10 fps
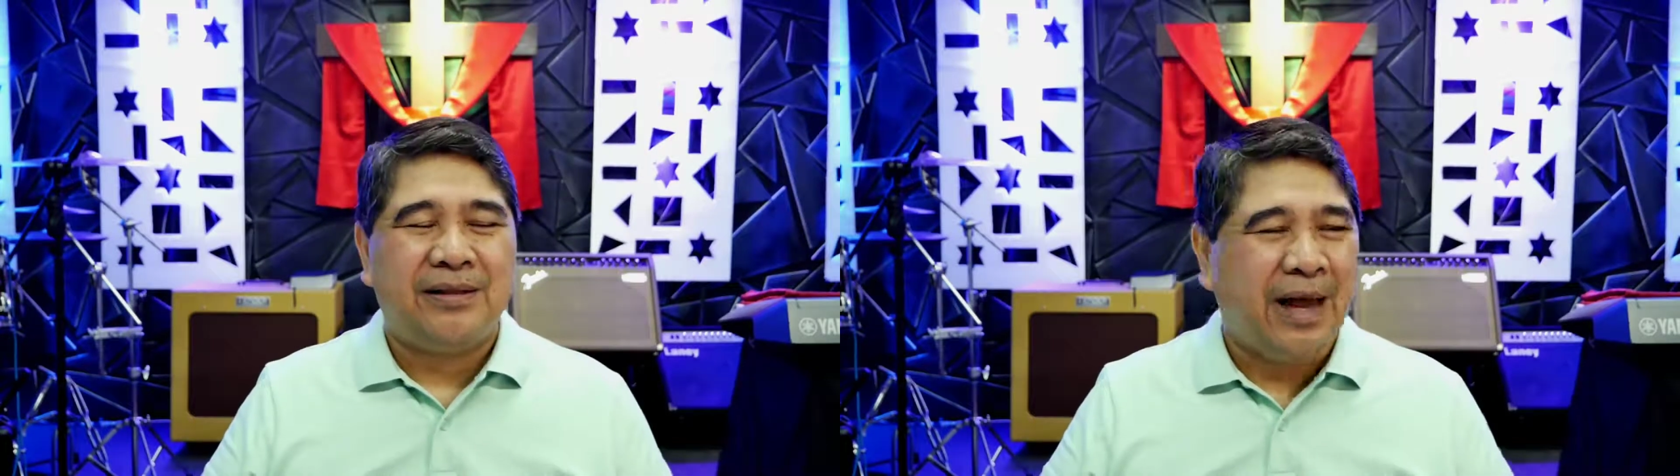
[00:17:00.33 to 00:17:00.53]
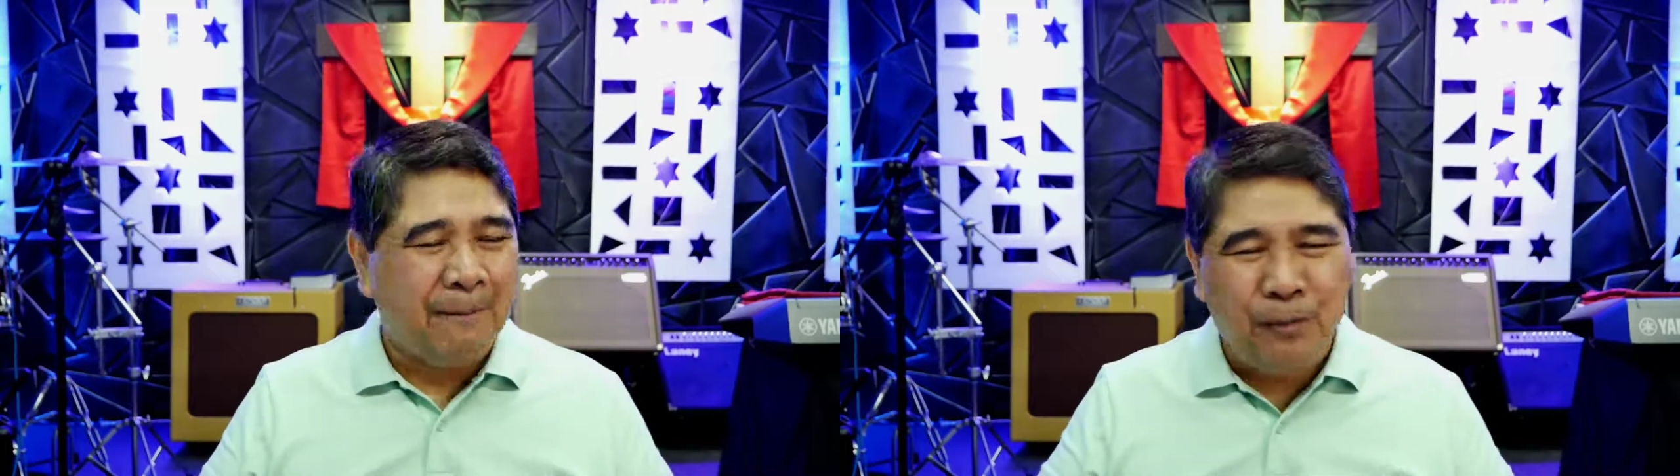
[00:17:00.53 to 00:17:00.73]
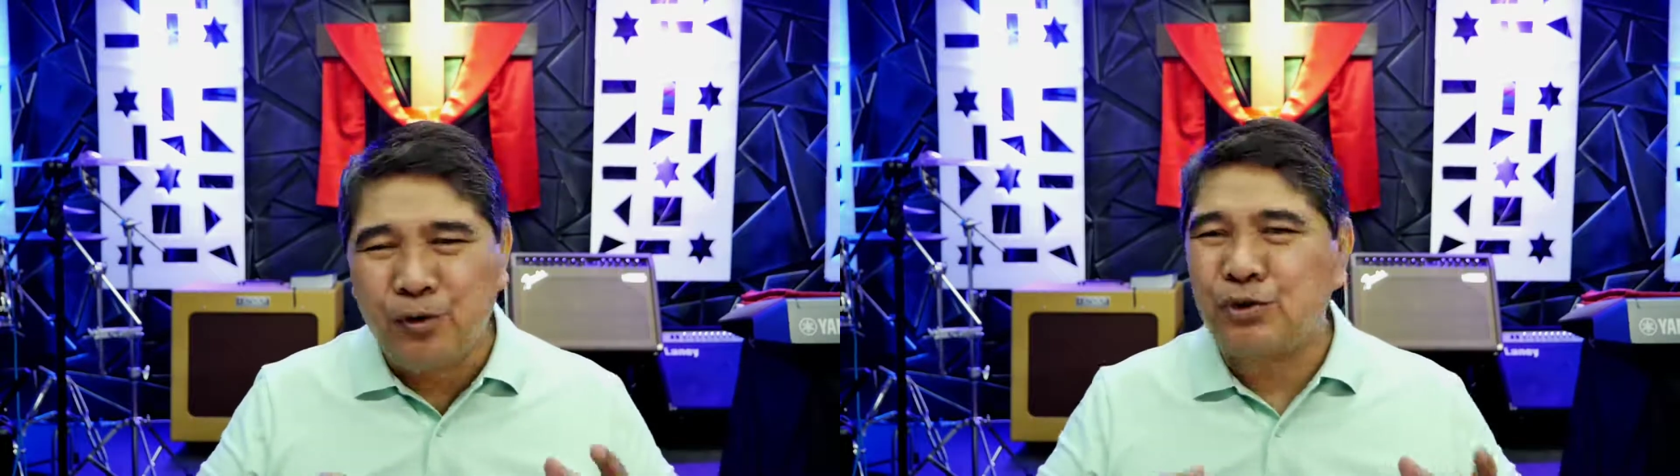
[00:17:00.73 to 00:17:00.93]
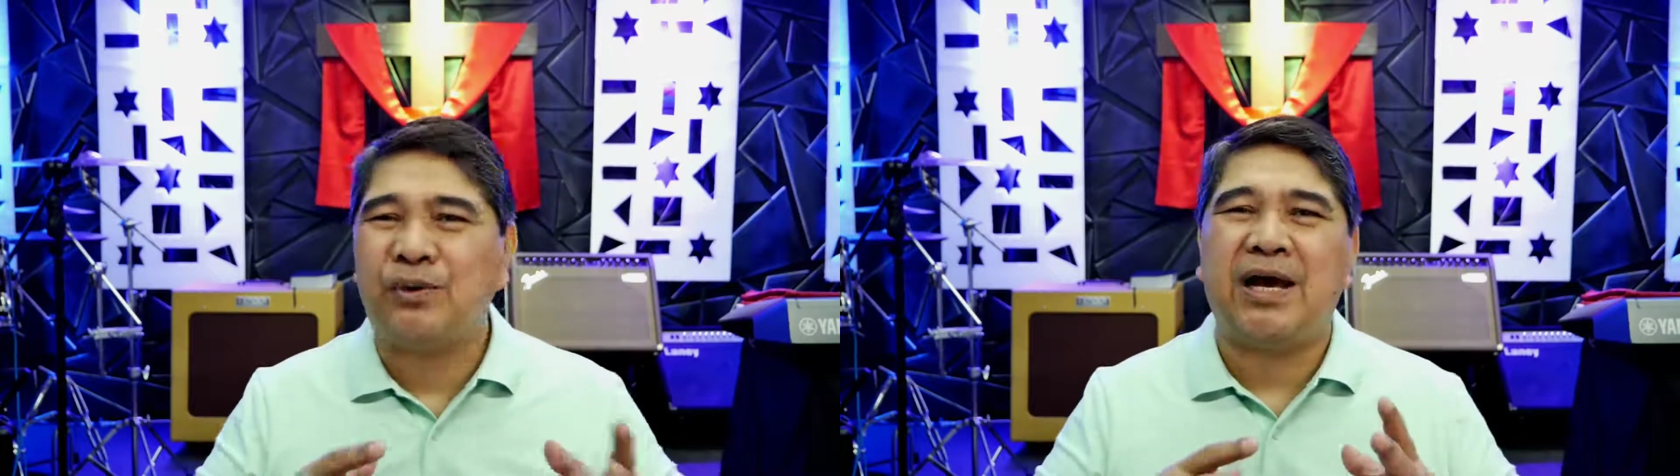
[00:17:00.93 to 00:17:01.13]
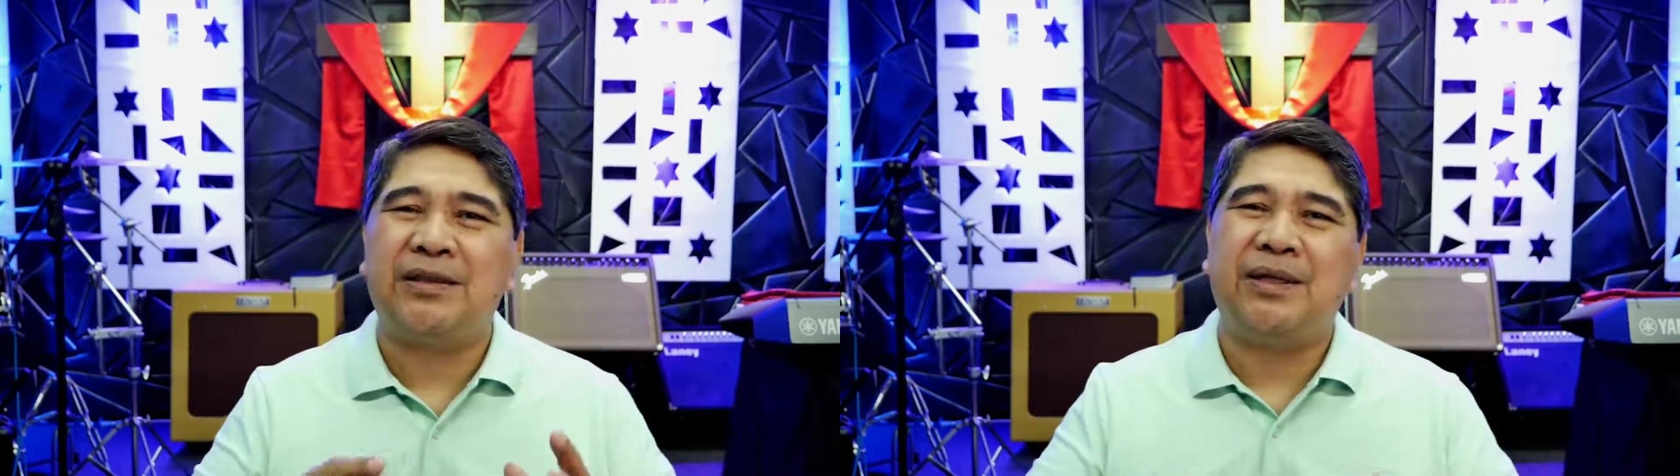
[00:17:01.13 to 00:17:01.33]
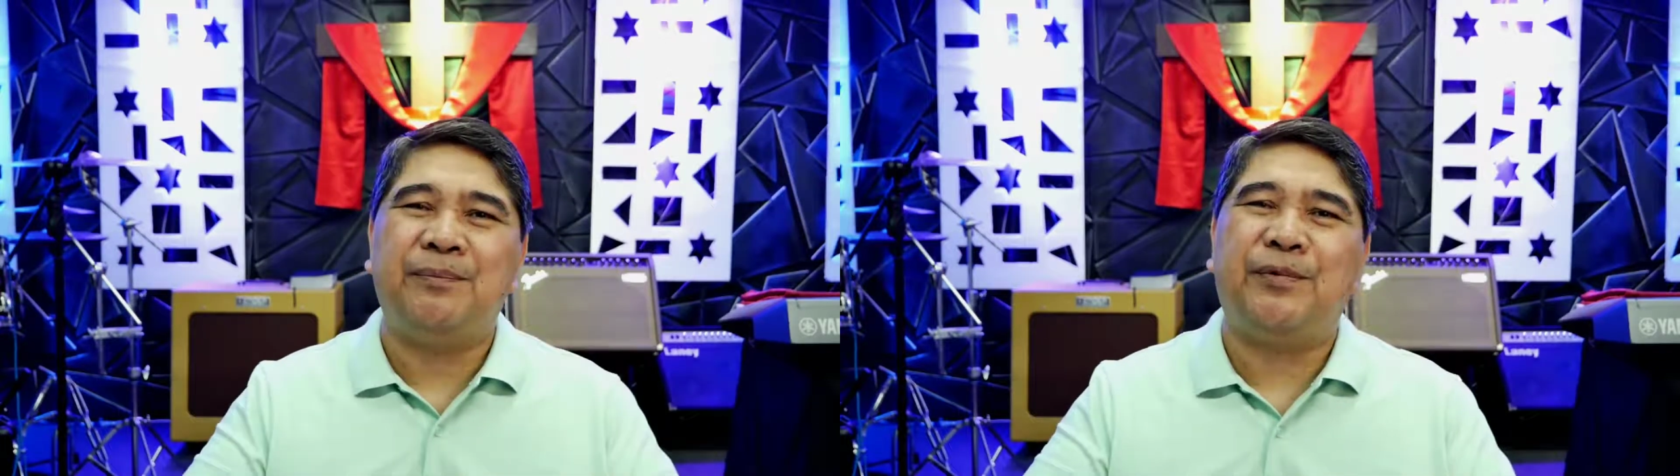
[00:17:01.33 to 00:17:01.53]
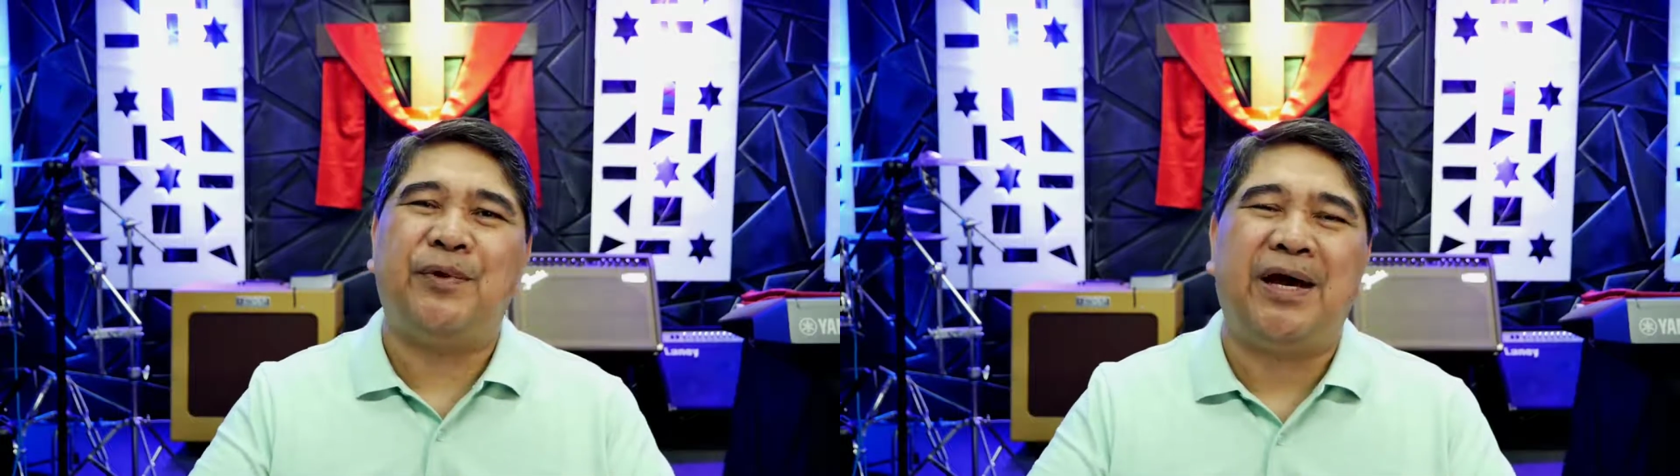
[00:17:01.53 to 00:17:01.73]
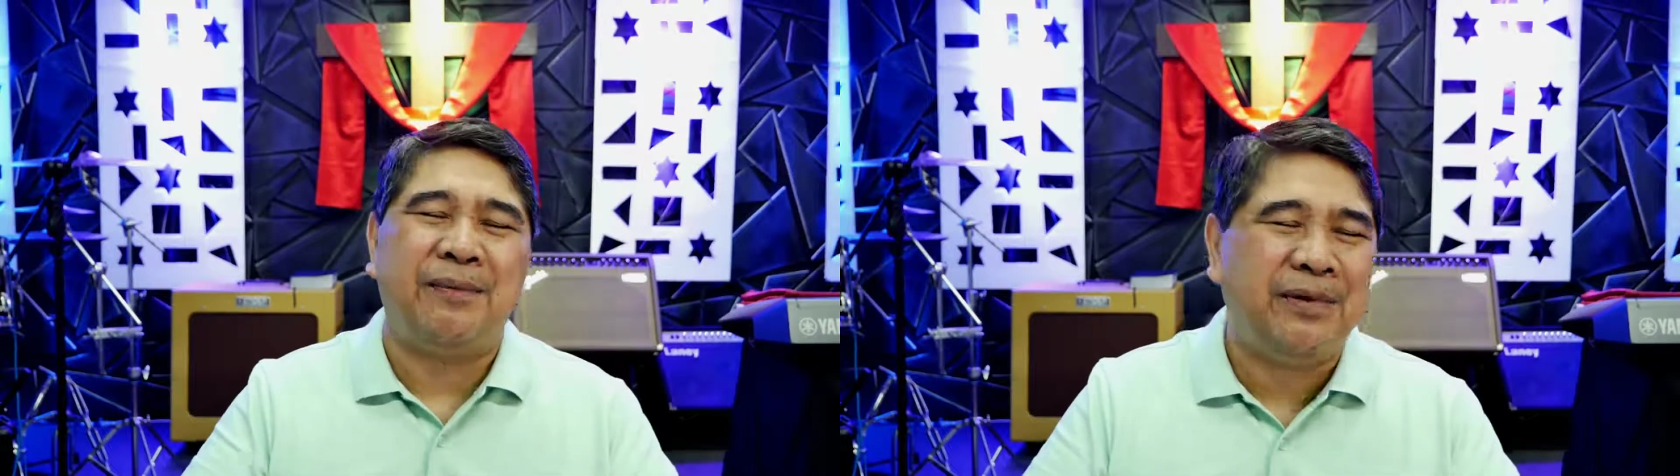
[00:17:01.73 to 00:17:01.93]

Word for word: Ang puso natin po ay